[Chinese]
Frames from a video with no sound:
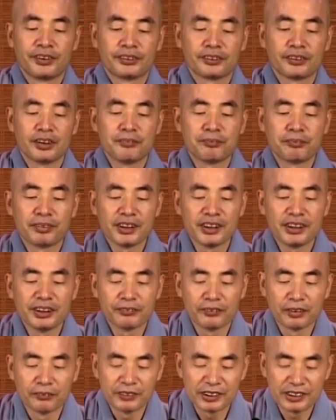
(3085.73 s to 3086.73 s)
所以不利于
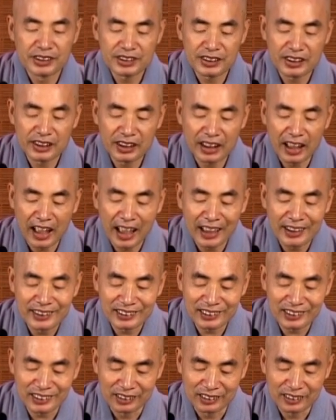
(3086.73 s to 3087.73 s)
我们心的安
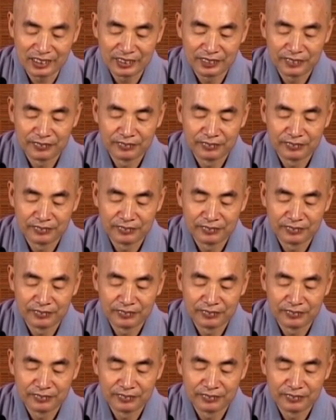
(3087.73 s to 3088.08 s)
静。